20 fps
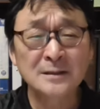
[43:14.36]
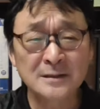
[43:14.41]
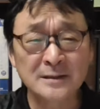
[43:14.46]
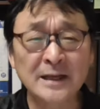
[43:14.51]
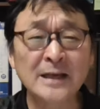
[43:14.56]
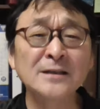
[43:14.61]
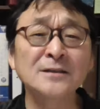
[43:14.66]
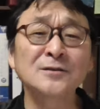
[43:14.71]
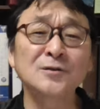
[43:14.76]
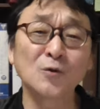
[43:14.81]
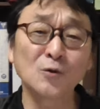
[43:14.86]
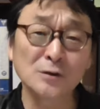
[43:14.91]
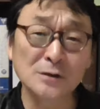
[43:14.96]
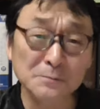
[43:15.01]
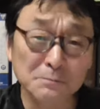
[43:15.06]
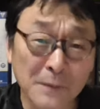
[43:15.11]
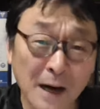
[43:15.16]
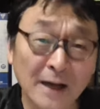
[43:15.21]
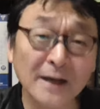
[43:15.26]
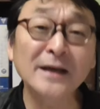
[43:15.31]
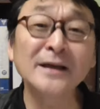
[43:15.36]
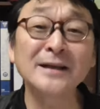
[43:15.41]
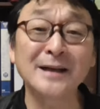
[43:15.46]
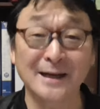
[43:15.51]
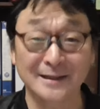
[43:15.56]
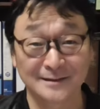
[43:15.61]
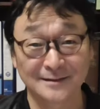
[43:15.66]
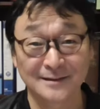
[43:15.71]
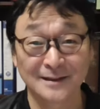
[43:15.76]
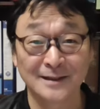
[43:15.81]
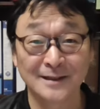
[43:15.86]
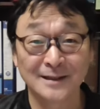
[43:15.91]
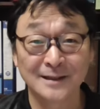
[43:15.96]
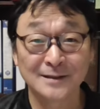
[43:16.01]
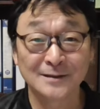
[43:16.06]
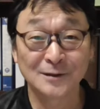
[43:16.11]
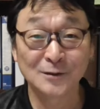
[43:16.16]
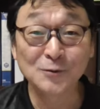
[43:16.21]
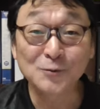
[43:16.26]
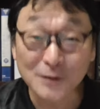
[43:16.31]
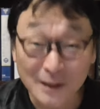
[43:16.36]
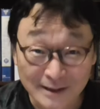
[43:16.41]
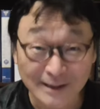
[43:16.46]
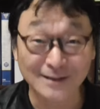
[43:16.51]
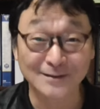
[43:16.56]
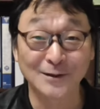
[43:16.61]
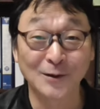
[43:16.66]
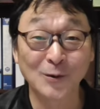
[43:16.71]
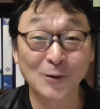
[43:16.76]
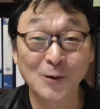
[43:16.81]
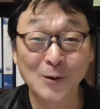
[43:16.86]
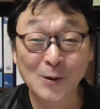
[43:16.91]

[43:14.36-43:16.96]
戦争に負けないって言ってたの。